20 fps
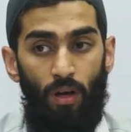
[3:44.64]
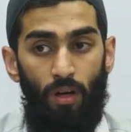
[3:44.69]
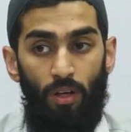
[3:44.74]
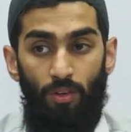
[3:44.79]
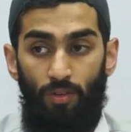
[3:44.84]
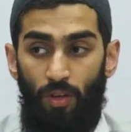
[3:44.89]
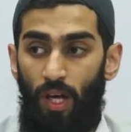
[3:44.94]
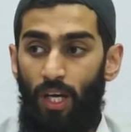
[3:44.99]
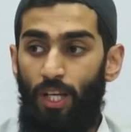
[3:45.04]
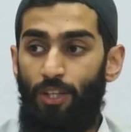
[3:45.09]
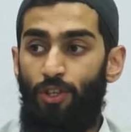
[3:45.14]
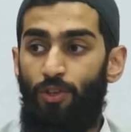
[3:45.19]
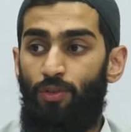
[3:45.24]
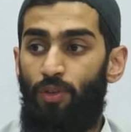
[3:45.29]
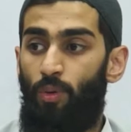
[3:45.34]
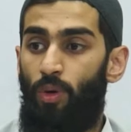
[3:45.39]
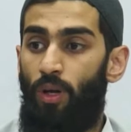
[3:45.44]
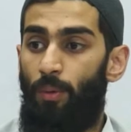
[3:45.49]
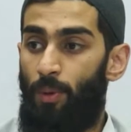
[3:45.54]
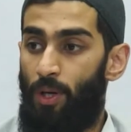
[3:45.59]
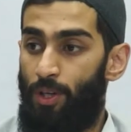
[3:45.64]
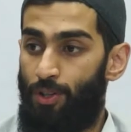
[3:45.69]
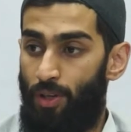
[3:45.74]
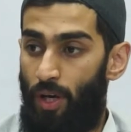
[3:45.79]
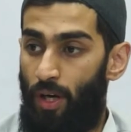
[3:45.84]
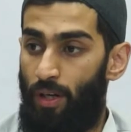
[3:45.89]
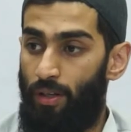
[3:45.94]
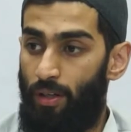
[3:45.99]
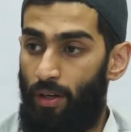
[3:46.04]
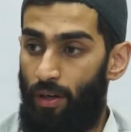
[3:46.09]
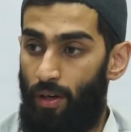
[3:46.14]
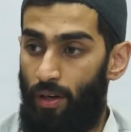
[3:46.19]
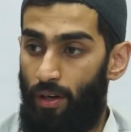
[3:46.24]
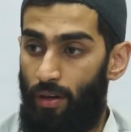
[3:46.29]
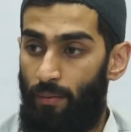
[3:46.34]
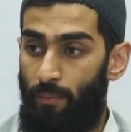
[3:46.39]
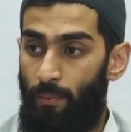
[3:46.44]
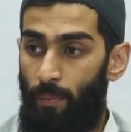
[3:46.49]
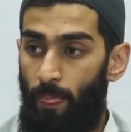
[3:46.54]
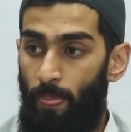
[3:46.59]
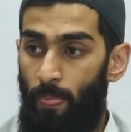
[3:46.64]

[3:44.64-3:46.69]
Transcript: ये सारी चीज़ें उन्हें परेशान कर रही हैं